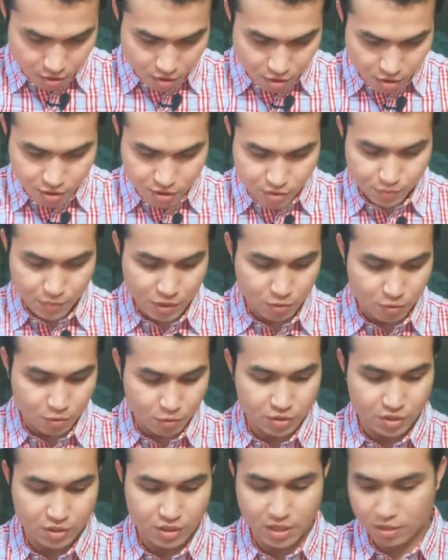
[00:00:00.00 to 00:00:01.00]
और इसमें
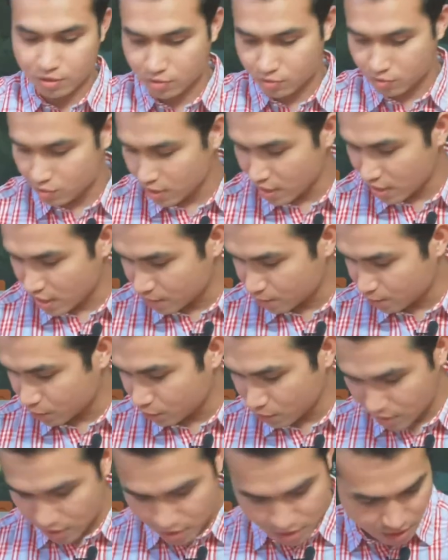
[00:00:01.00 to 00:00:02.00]
कुछ नहीं है दोस्तों
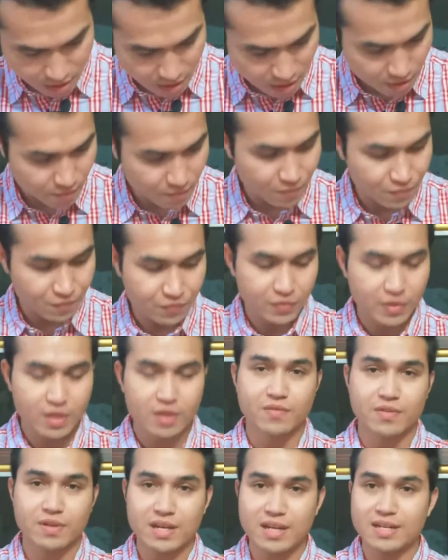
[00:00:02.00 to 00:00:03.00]
हेडफोन नहीं है
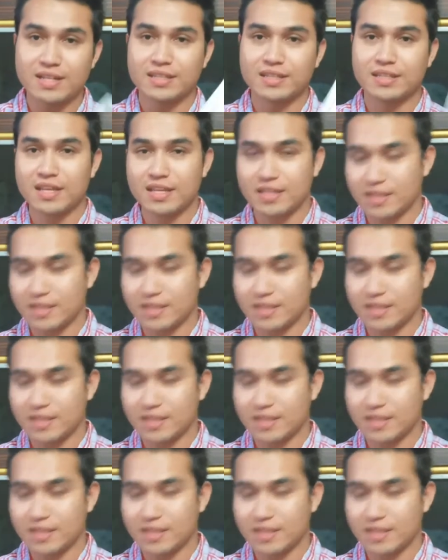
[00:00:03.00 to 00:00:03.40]
फिलहाल इतना